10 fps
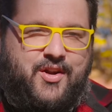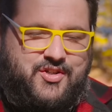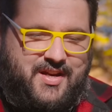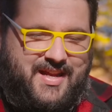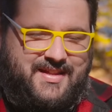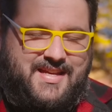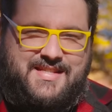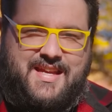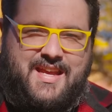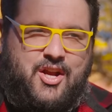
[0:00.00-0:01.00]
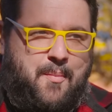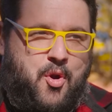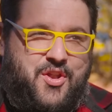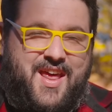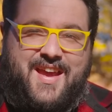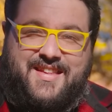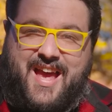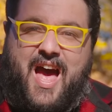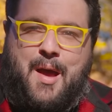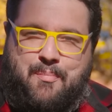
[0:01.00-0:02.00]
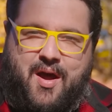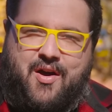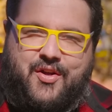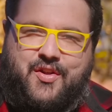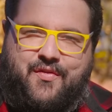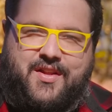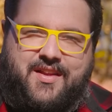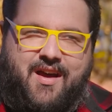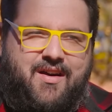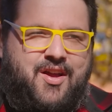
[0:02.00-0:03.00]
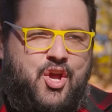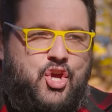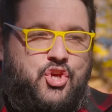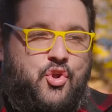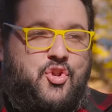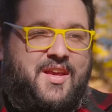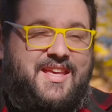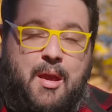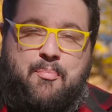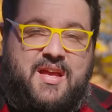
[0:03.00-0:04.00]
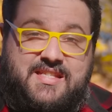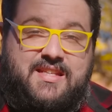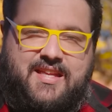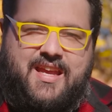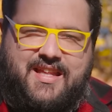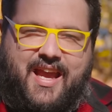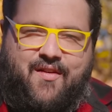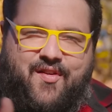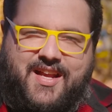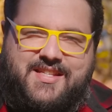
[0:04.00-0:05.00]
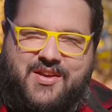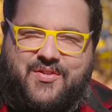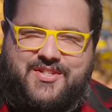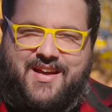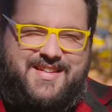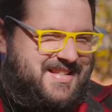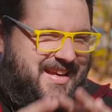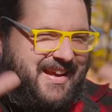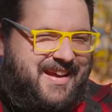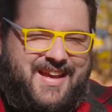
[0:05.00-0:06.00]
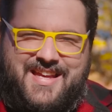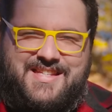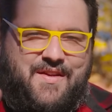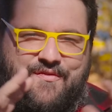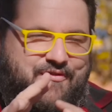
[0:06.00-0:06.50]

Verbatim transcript: Genre l'intestin est comme un être à part de votre corps qui a une capacité de réflexion. Genre c'est, euh,